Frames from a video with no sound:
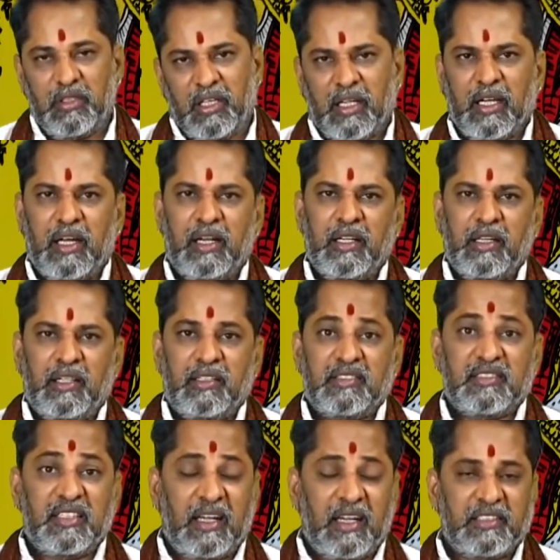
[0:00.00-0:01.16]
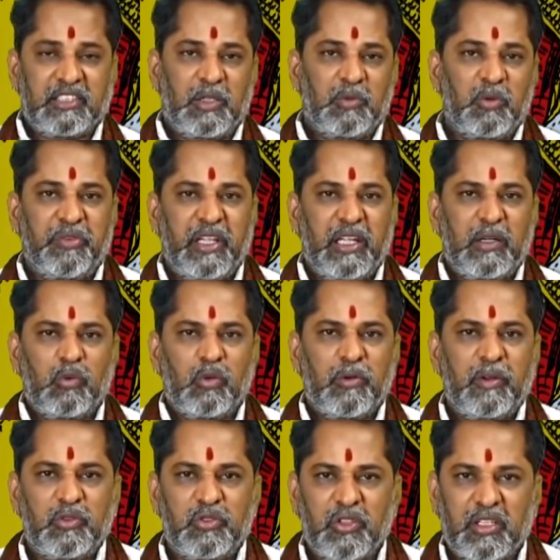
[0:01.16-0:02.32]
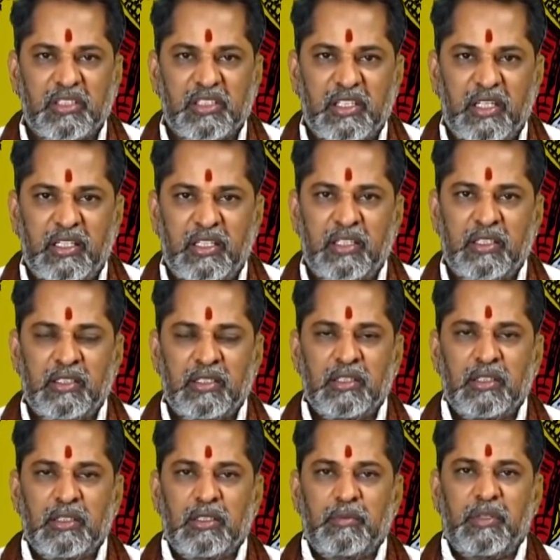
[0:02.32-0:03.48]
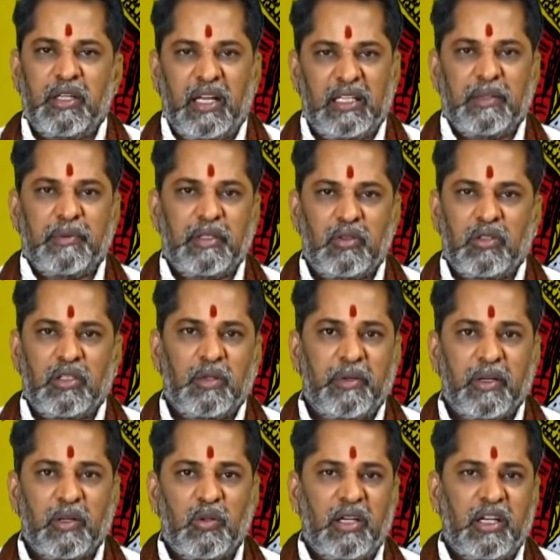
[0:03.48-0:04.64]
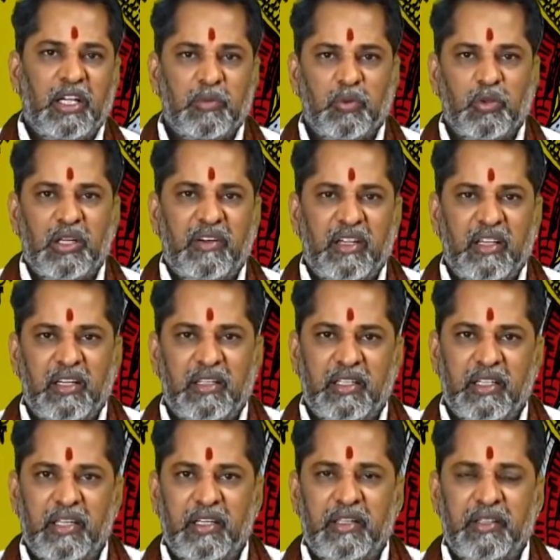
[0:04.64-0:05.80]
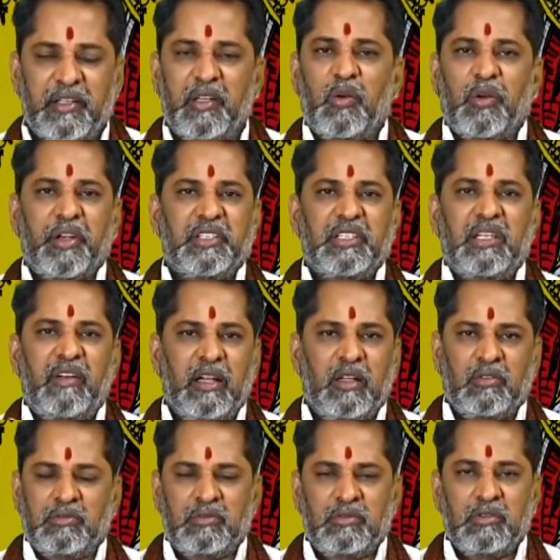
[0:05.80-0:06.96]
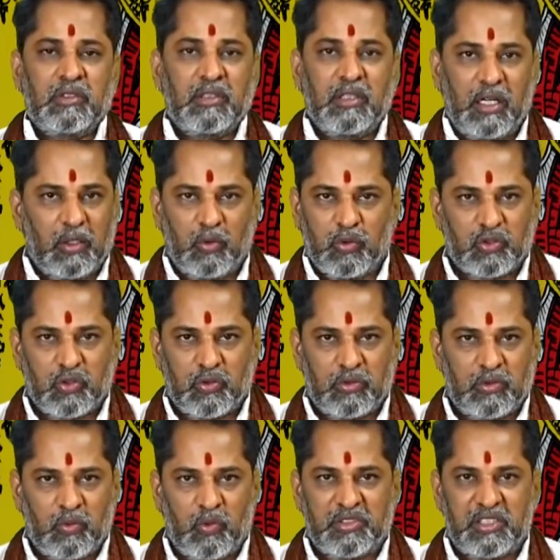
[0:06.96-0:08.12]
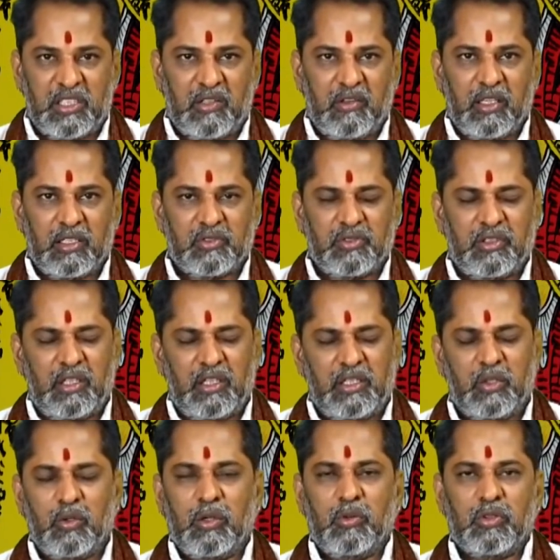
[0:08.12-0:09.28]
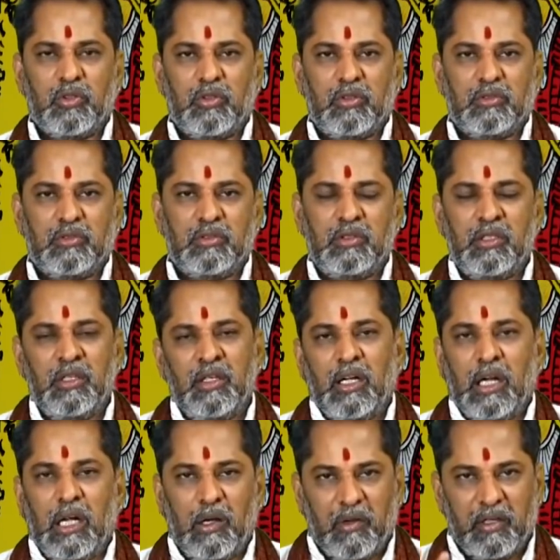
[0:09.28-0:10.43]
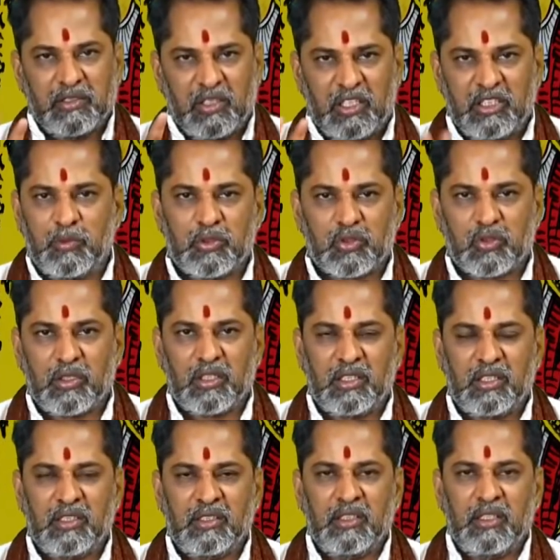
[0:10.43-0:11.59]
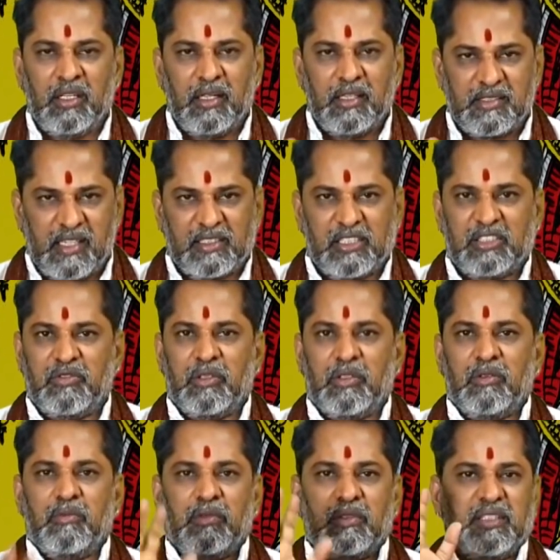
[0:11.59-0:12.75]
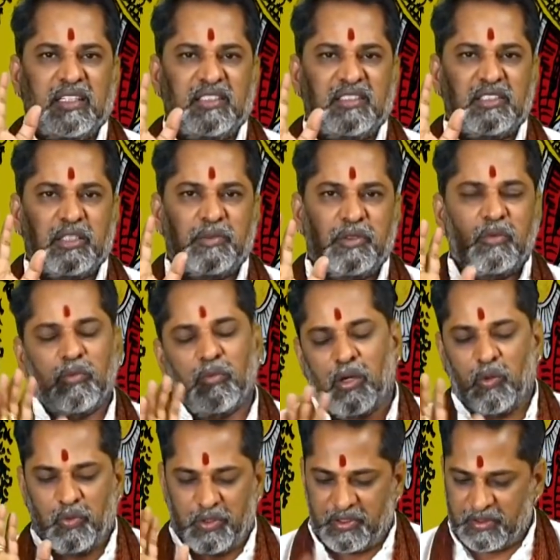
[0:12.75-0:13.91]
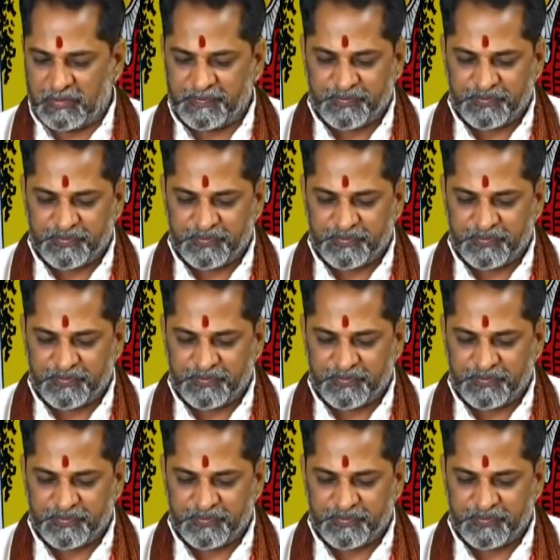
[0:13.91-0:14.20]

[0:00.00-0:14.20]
ఏ కారణంగానే స్థాన జనము వేరే ఊరు వెళ్ళి ఉద్యోగం చేయాలి మీరు హైదరాబాద్లో ఉన్నారు బెంగళూరు వెళ్ళాలి పూణే వెళ్ళాలంటే రీలొకేషన్ వెళ్ళను ఇలా కూర్చోవద్దు వచ్చిన అవకాశం ఏది కూడా వదులుకోవద్దు అవకాశం అందిపుచ్చుకోండి సక్సెస్ఫుల్ సాధిస్తారు మీరు బాగుంటుంది